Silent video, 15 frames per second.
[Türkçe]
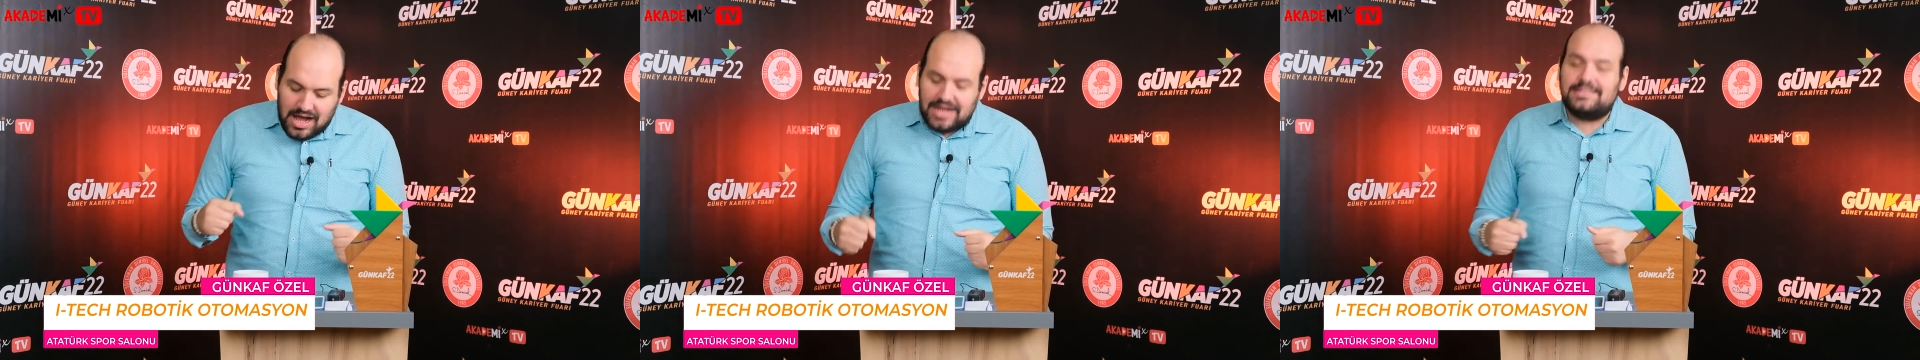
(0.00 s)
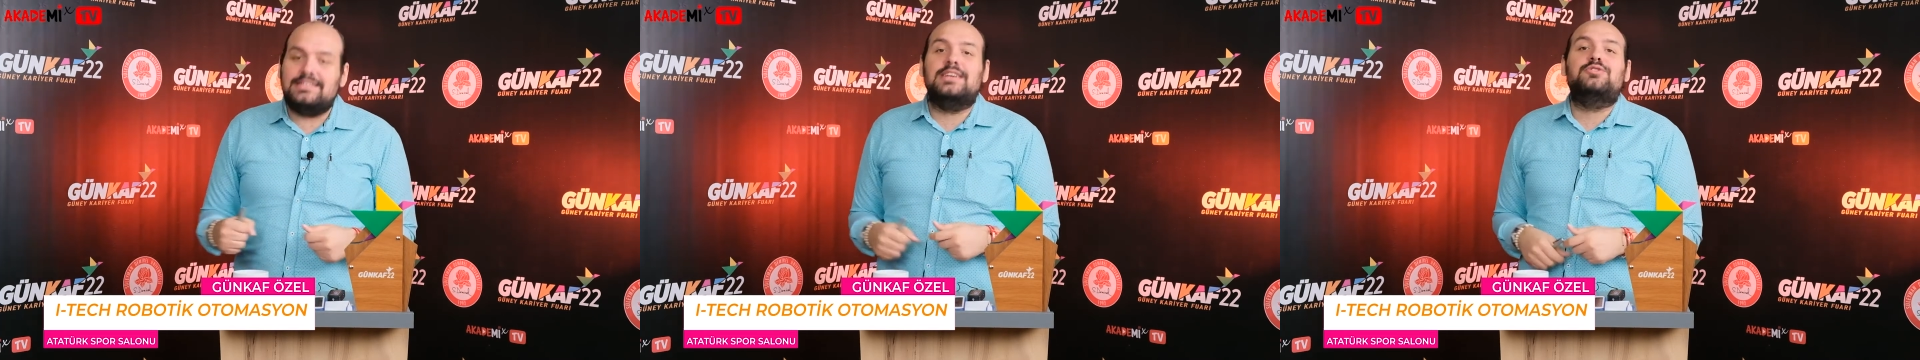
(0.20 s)

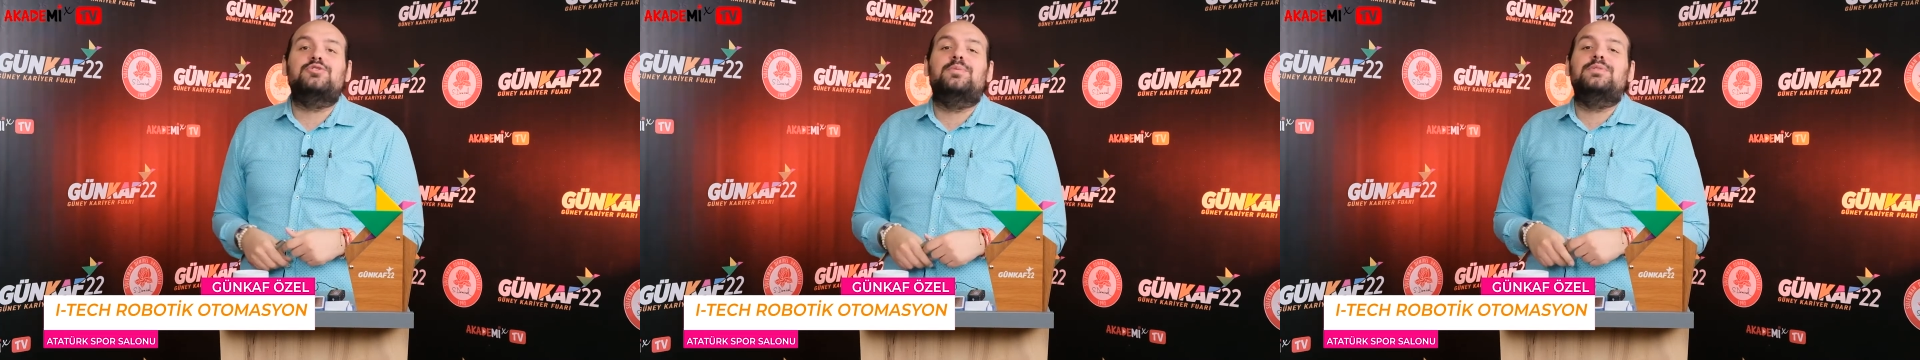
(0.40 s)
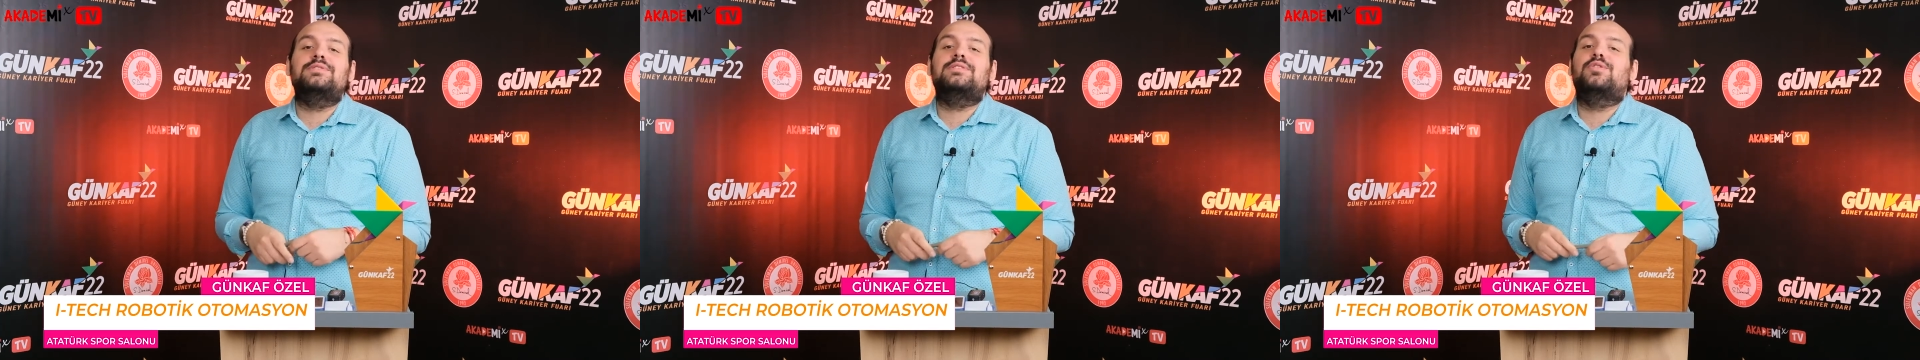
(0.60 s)
iTech
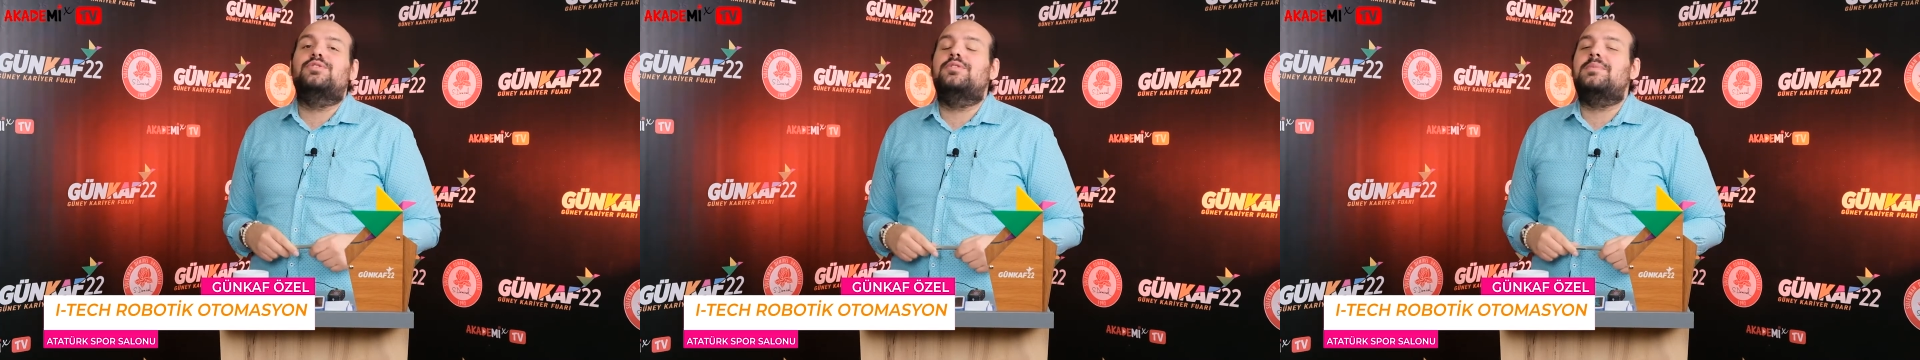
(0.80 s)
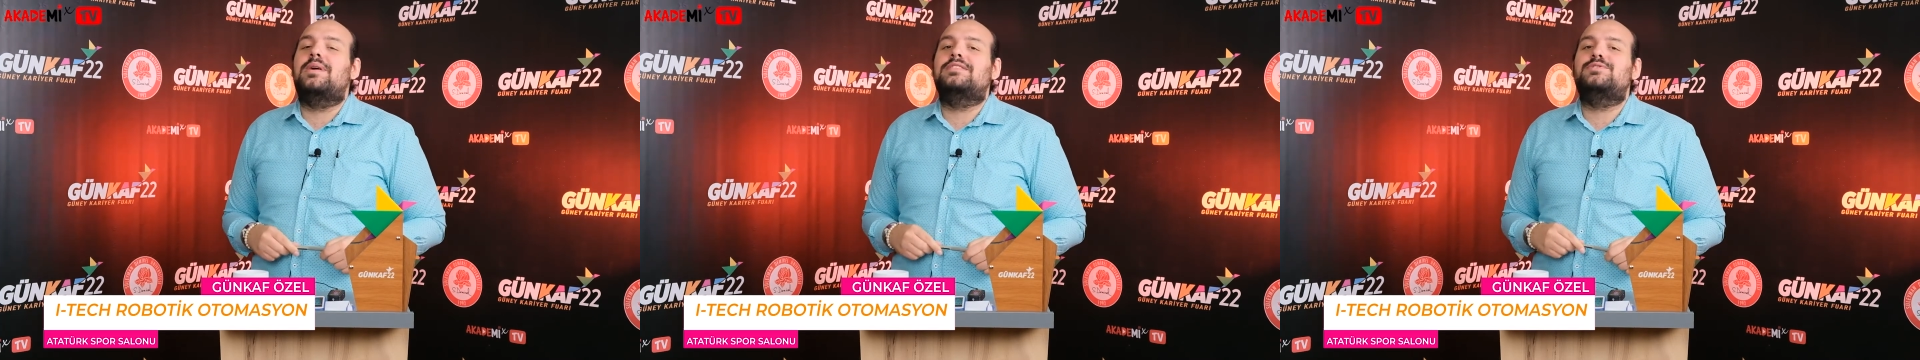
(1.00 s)
Robotik
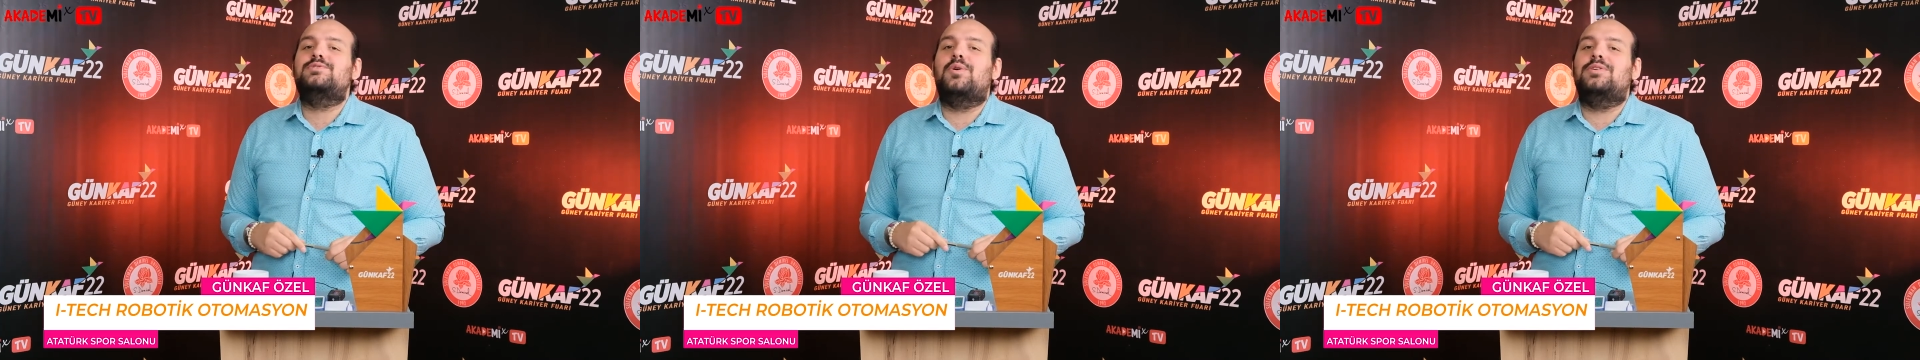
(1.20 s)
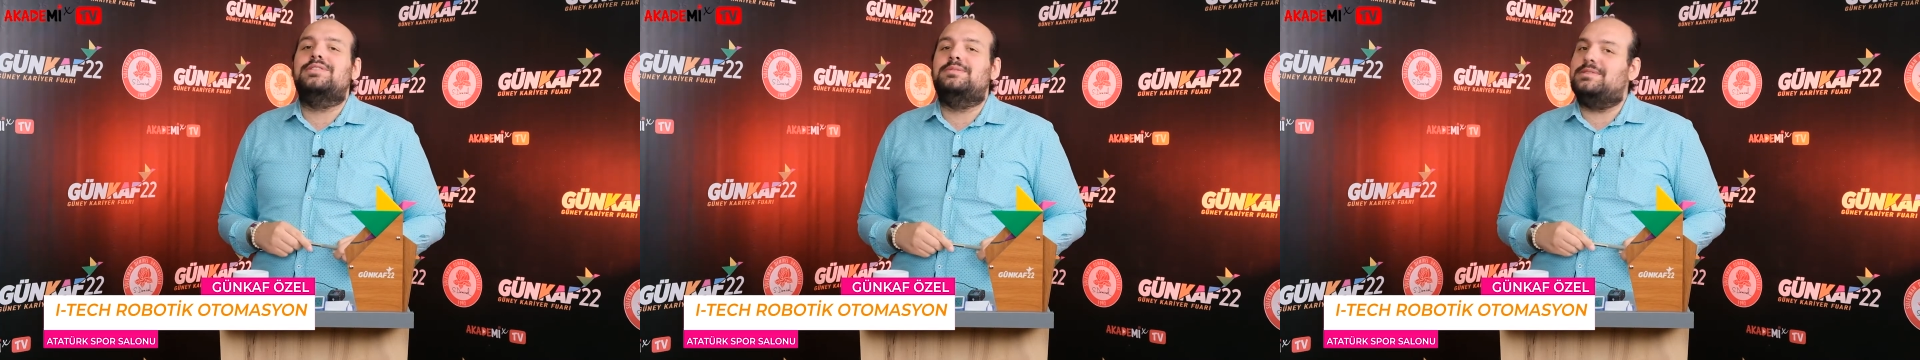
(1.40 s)

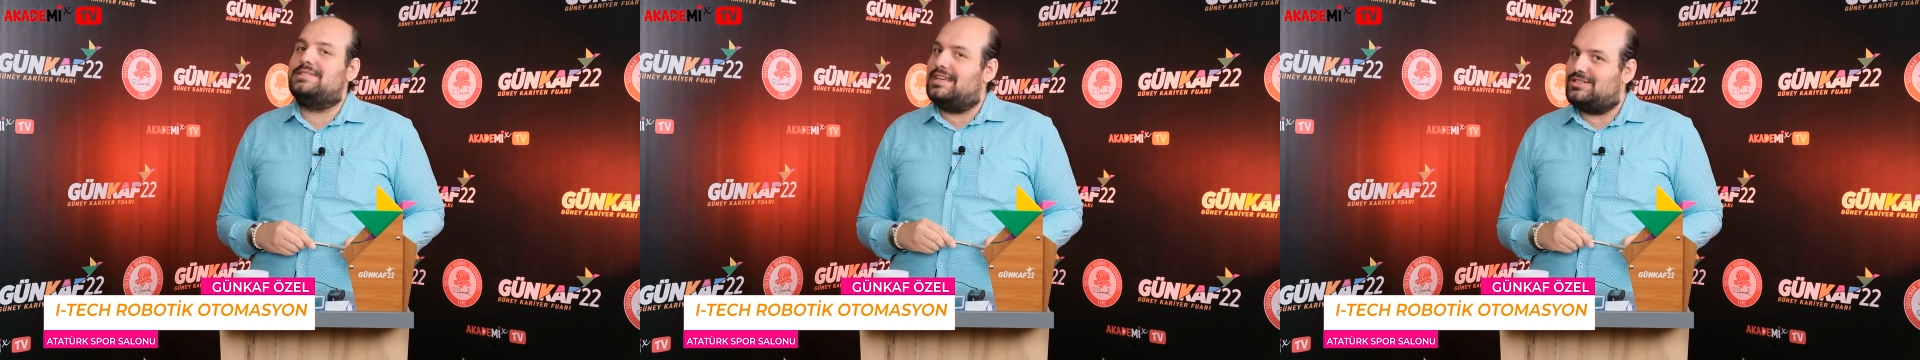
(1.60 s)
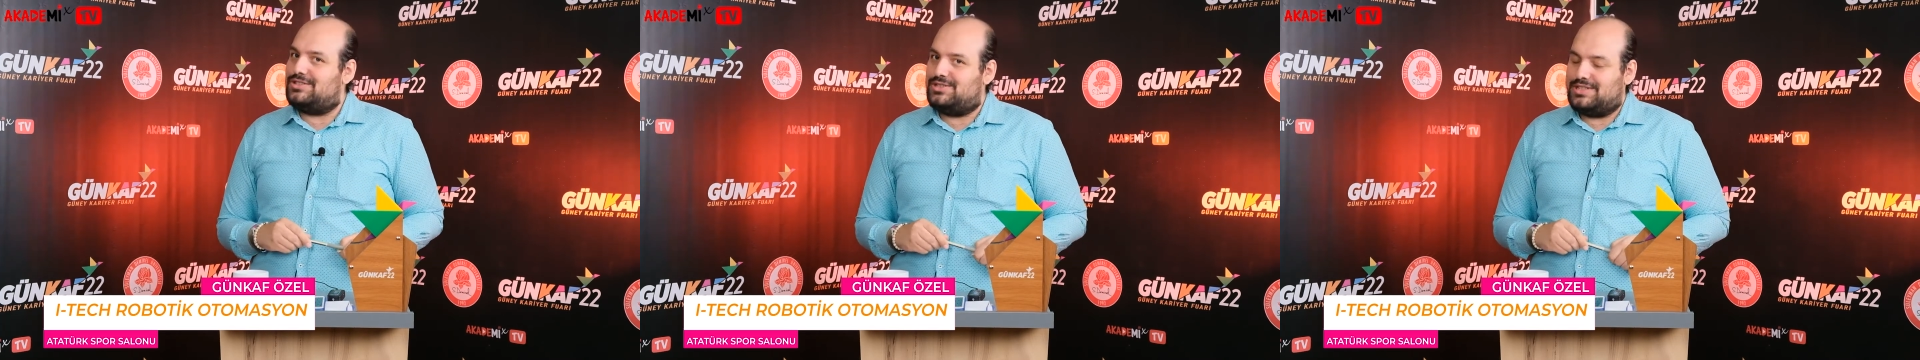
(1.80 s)
Otomasyon
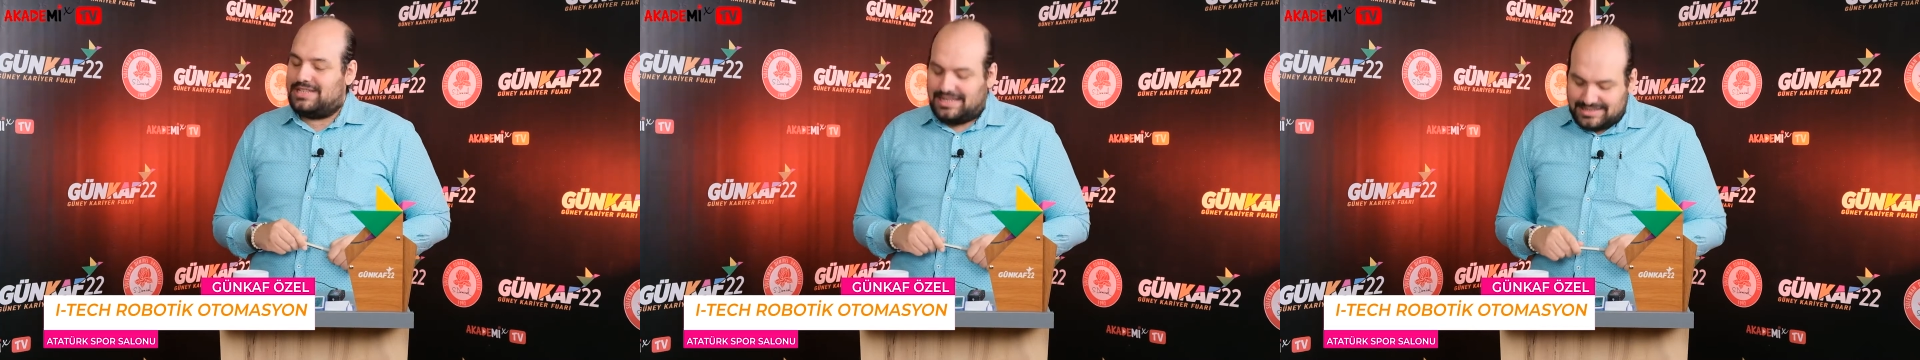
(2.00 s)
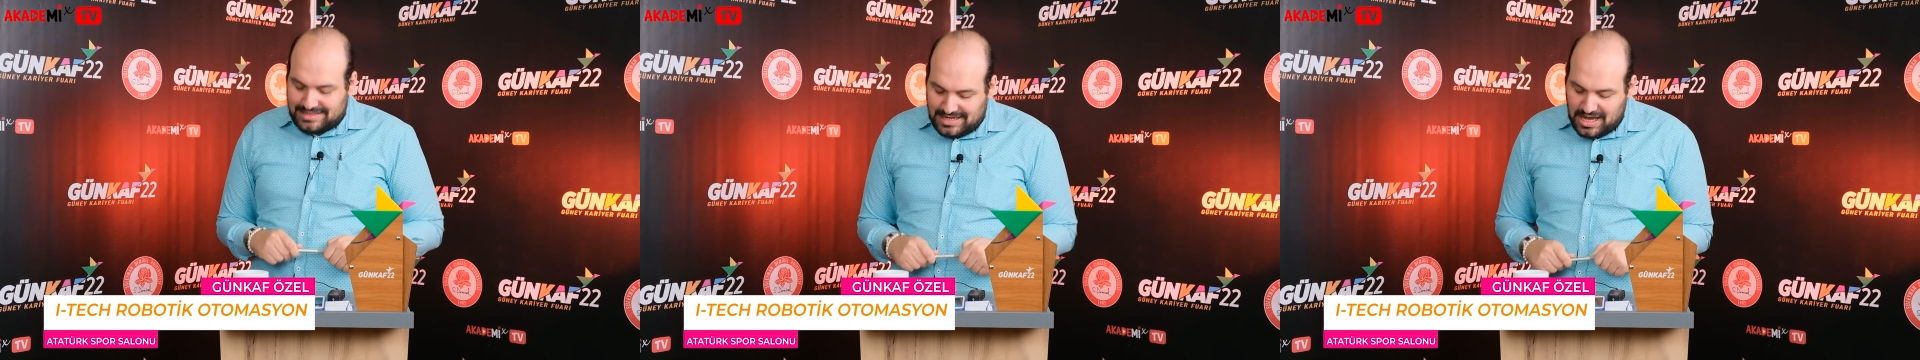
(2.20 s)
Limited
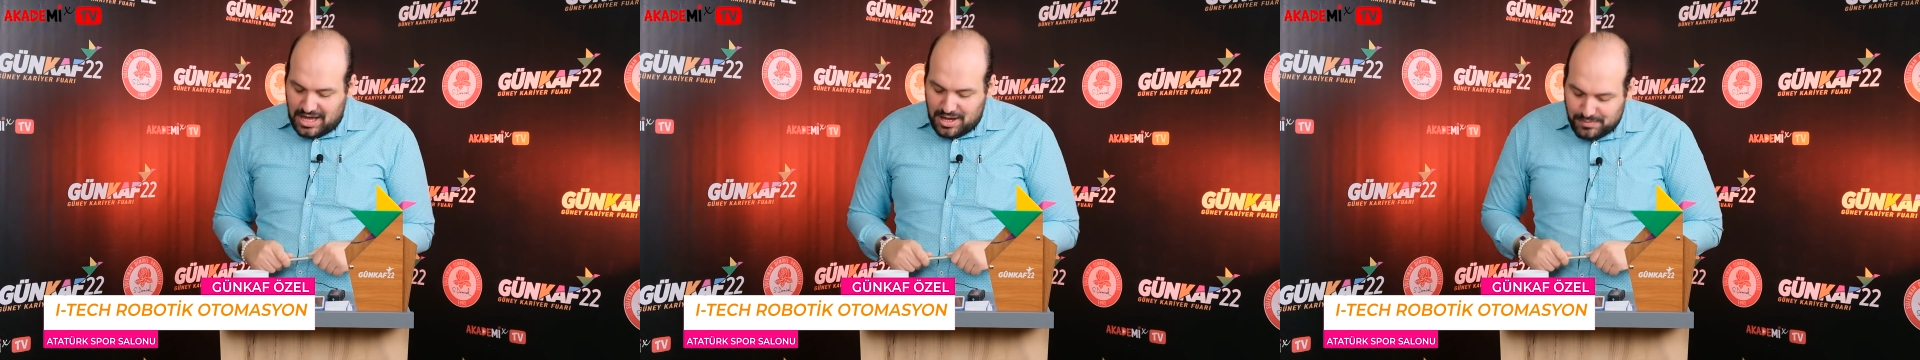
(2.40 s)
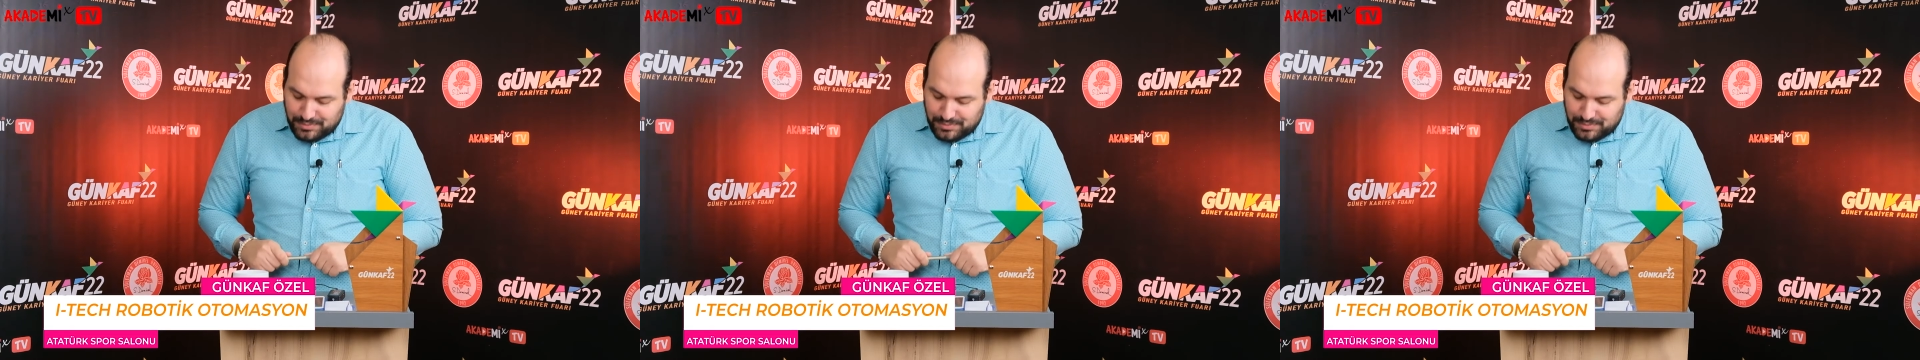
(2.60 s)
şirketi